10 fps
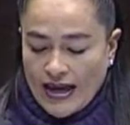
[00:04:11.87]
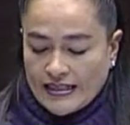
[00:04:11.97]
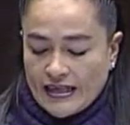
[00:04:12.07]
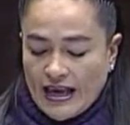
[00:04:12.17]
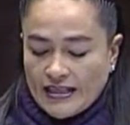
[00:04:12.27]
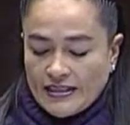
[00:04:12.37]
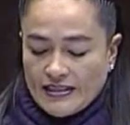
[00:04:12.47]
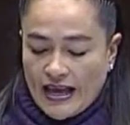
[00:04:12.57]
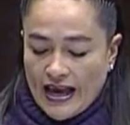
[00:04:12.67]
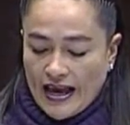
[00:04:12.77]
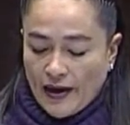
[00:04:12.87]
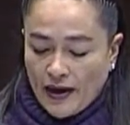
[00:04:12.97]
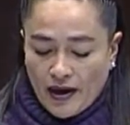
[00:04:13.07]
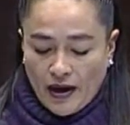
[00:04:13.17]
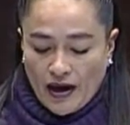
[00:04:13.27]
eh,
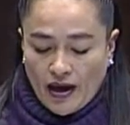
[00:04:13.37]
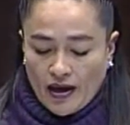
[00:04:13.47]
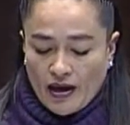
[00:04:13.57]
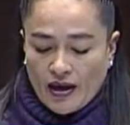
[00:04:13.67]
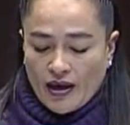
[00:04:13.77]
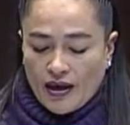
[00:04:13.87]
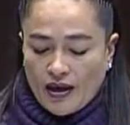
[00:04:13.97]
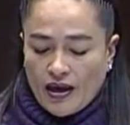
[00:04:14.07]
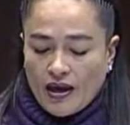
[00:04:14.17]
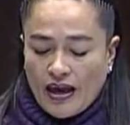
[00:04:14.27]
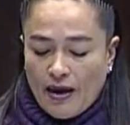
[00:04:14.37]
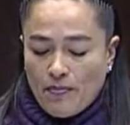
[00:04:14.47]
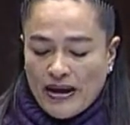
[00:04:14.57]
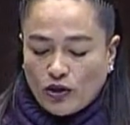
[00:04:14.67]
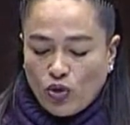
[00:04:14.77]
este, que
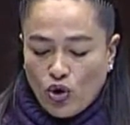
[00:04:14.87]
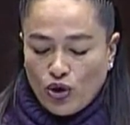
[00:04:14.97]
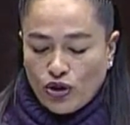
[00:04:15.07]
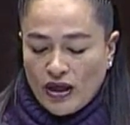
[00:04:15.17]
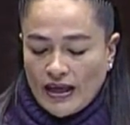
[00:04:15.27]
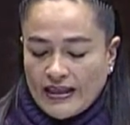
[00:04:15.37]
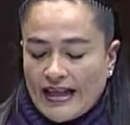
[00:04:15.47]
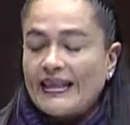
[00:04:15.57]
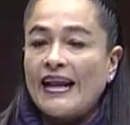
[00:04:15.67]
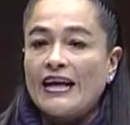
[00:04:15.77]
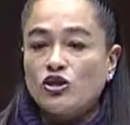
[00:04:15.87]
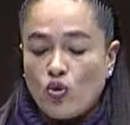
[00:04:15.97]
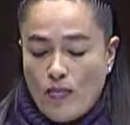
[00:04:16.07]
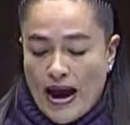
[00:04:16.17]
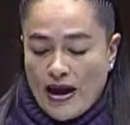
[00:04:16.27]
en virtud del
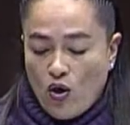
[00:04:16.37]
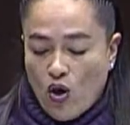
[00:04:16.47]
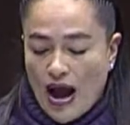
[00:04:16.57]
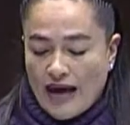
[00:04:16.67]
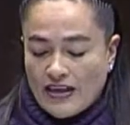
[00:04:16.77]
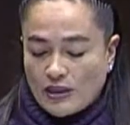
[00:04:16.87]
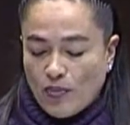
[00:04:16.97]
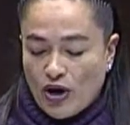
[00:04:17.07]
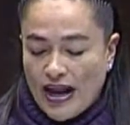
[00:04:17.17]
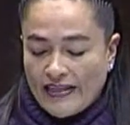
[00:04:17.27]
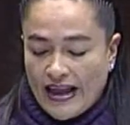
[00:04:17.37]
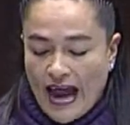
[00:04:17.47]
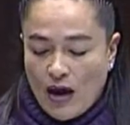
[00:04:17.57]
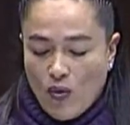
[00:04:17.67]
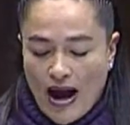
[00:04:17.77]
derecho humano a disponer
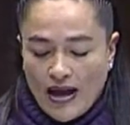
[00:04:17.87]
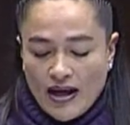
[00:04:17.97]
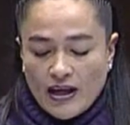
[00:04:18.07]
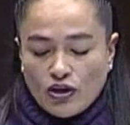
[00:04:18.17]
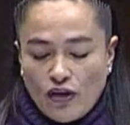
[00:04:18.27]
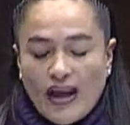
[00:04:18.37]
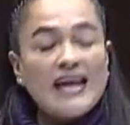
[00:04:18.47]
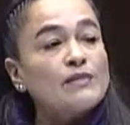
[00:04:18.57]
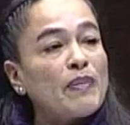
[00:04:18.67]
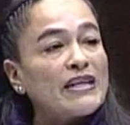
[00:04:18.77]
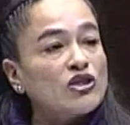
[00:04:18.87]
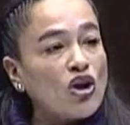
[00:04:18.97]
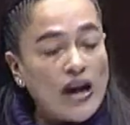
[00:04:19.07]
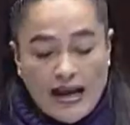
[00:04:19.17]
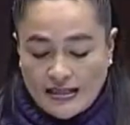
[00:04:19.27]
del agua, todas las
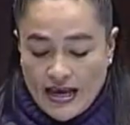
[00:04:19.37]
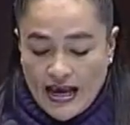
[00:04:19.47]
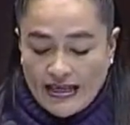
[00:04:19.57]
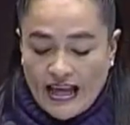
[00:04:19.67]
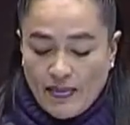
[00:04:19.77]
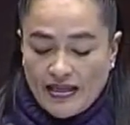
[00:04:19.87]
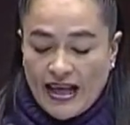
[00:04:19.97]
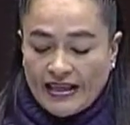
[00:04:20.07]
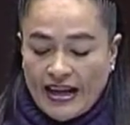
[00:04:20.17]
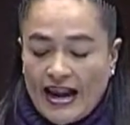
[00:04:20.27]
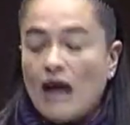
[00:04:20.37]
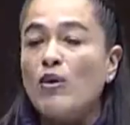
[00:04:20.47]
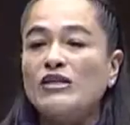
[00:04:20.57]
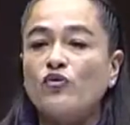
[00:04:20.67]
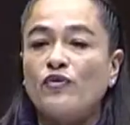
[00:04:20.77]
personas deben de tener
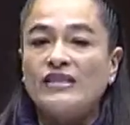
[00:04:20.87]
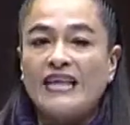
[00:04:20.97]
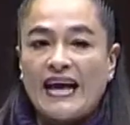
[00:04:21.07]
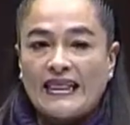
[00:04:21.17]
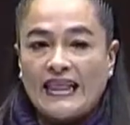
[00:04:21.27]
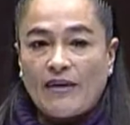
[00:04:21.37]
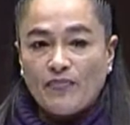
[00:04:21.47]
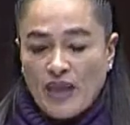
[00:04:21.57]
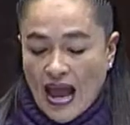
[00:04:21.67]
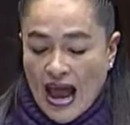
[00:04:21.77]
agua suficiente,